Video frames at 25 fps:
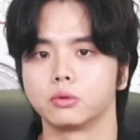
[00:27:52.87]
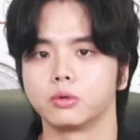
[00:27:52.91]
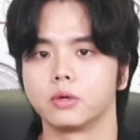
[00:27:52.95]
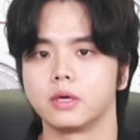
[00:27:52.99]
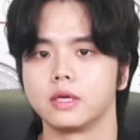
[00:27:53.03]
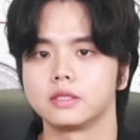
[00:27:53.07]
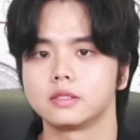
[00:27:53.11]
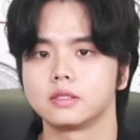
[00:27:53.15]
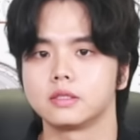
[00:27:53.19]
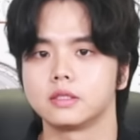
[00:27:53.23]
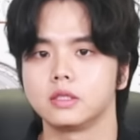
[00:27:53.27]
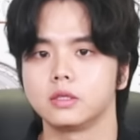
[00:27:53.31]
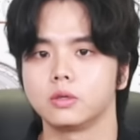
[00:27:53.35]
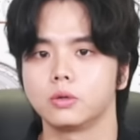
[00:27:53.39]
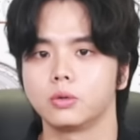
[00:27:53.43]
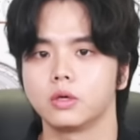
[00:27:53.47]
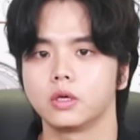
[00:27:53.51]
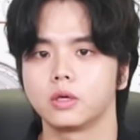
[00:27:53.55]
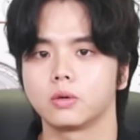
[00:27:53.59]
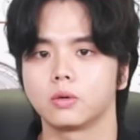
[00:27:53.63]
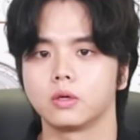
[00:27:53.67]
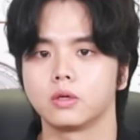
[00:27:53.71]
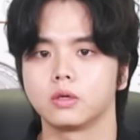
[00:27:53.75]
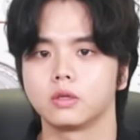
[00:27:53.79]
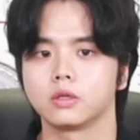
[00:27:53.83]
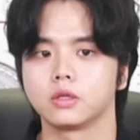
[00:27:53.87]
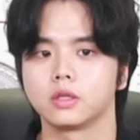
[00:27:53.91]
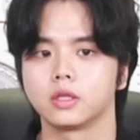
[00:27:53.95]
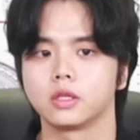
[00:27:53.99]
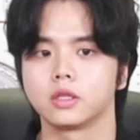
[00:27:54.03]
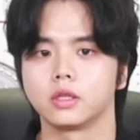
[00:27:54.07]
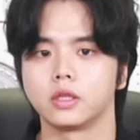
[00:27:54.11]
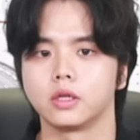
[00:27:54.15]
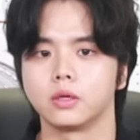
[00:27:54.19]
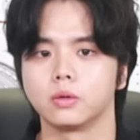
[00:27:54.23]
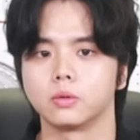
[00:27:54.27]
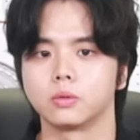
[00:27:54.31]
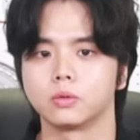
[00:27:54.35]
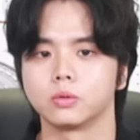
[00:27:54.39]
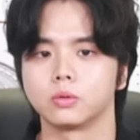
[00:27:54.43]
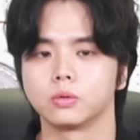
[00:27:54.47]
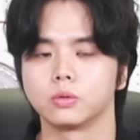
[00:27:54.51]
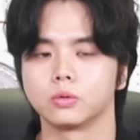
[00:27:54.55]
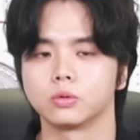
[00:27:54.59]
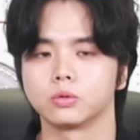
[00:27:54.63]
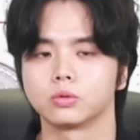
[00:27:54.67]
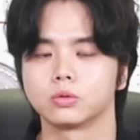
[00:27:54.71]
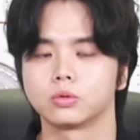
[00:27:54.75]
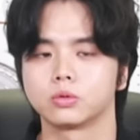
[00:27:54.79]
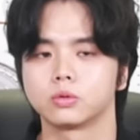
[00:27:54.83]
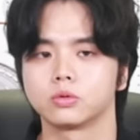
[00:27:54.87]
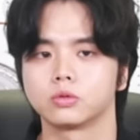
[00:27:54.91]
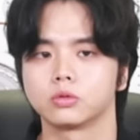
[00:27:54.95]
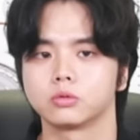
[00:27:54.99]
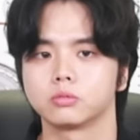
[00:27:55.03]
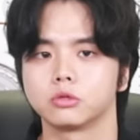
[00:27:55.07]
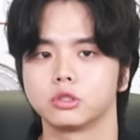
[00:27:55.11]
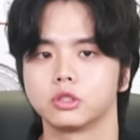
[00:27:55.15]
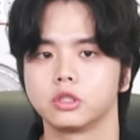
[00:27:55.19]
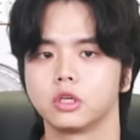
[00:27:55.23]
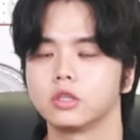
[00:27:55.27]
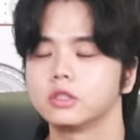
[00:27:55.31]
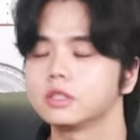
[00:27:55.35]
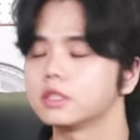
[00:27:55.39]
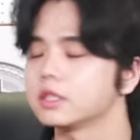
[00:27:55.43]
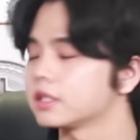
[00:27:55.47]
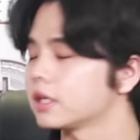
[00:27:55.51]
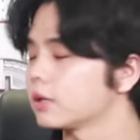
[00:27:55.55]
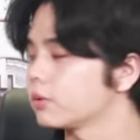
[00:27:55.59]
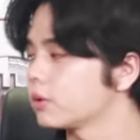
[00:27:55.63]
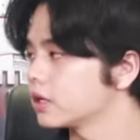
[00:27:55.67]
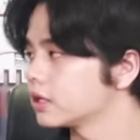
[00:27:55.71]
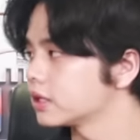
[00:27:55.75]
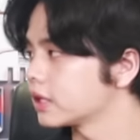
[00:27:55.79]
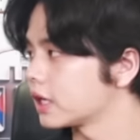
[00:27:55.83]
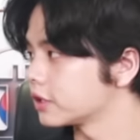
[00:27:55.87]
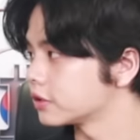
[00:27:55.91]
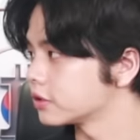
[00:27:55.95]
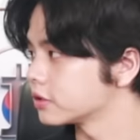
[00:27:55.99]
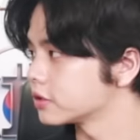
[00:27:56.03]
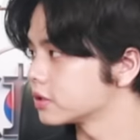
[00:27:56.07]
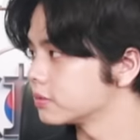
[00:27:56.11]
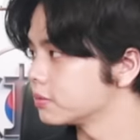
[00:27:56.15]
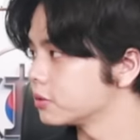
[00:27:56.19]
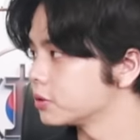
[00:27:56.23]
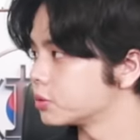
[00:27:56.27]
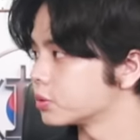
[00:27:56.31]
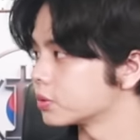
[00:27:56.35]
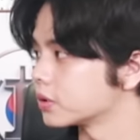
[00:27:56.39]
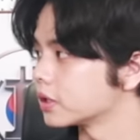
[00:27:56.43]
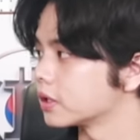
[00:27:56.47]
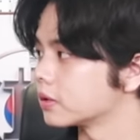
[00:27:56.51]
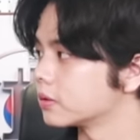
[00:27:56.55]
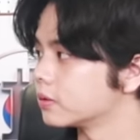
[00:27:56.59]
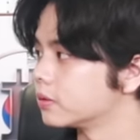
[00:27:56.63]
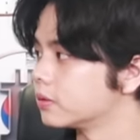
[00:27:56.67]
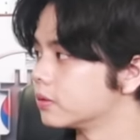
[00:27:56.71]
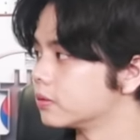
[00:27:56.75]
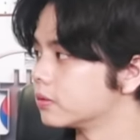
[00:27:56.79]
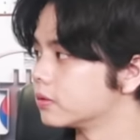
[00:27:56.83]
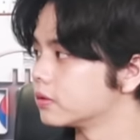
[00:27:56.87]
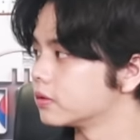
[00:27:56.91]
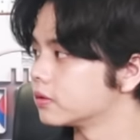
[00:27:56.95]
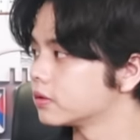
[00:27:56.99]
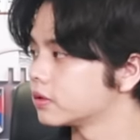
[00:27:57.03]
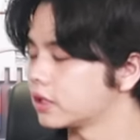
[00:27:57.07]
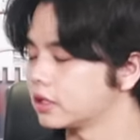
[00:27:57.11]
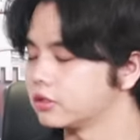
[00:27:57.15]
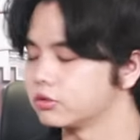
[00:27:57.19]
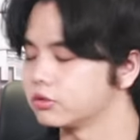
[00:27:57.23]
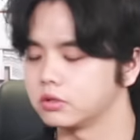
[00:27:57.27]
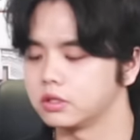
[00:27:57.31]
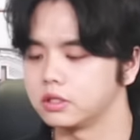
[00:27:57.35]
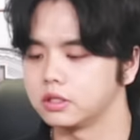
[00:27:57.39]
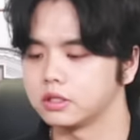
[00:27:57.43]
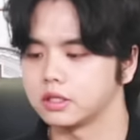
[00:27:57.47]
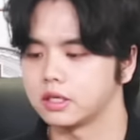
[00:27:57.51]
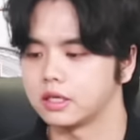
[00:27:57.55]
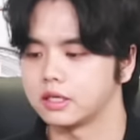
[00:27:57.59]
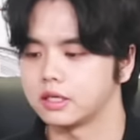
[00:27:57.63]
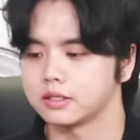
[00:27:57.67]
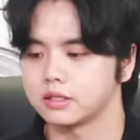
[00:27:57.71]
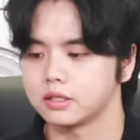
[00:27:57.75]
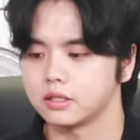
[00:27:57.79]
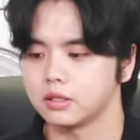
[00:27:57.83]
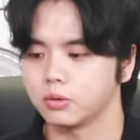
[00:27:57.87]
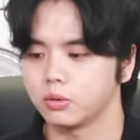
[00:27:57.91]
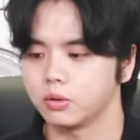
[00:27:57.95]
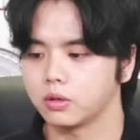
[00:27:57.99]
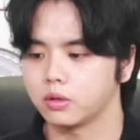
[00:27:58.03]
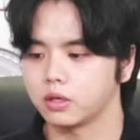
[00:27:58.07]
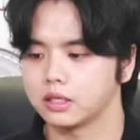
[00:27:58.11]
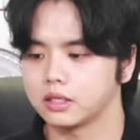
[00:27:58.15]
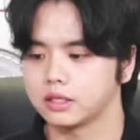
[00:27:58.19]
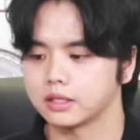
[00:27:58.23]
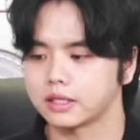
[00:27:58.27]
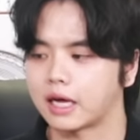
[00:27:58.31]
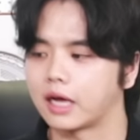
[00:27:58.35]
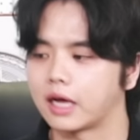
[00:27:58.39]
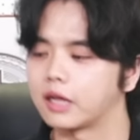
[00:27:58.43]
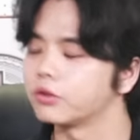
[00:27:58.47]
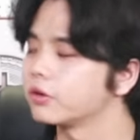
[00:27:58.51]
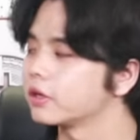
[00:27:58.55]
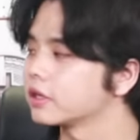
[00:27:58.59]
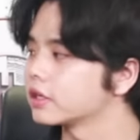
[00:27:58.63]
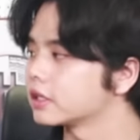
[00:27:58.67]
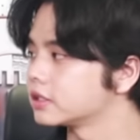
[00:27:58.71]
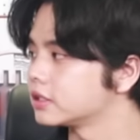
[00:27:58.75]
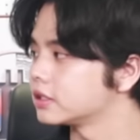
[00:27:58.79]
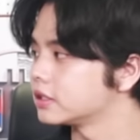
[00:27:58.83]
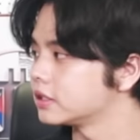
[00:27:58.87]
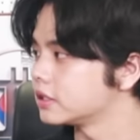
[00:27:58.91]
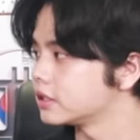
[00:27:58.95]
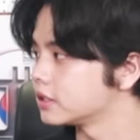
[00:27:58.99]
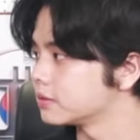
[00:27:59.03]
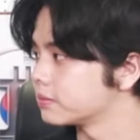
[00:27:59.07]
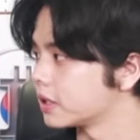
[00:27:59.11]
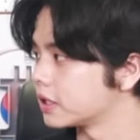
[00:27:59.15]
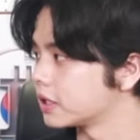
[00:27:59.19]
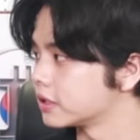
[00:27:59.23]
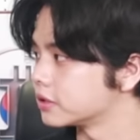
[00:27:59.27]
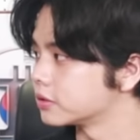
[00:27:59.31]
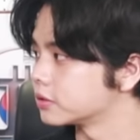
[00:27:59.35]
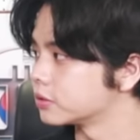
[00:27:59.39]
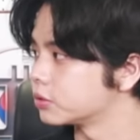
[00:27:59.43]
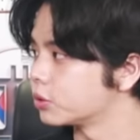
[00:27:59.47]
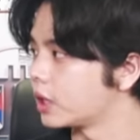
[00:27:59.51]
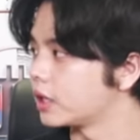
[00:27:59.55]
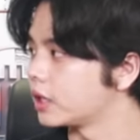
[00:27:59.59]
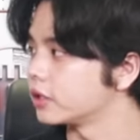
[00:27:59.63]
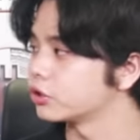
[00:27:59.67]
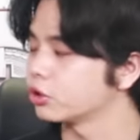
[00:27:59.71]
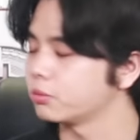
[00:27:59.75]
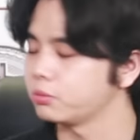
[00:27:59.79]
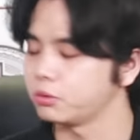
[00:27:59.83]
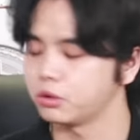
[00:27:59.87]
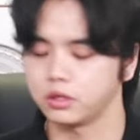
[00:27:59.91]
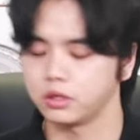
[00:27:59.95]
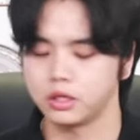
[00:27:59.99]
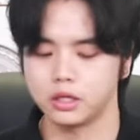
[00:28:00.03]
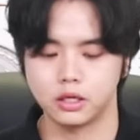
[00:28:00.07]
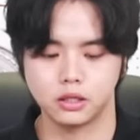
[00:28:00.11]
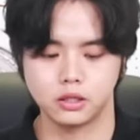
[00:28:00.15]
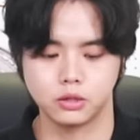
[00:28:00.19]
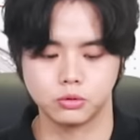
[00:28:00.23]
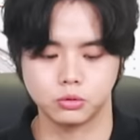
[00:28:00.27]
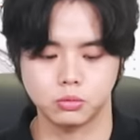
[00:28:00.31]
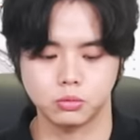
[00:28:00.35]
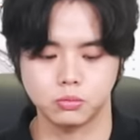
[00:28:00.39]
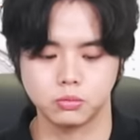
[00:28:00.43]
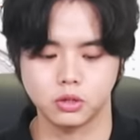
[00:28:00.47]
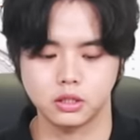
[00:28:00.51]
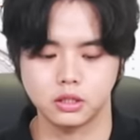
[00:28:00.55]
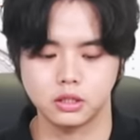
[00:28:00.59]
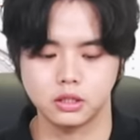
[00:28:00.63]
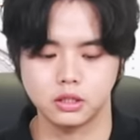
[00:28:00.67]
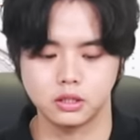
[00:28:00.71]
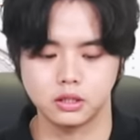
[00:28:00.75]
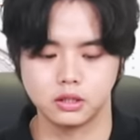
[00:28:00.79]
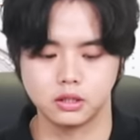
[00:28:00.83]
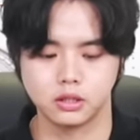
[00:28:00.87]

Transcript: STO에 관련된 내용도 충분히 현재 상황을 아셨으면 좋겠고, 단순히 이제 STO라는 단어에 갇히지 마시고 RWA라는 좀 더 큰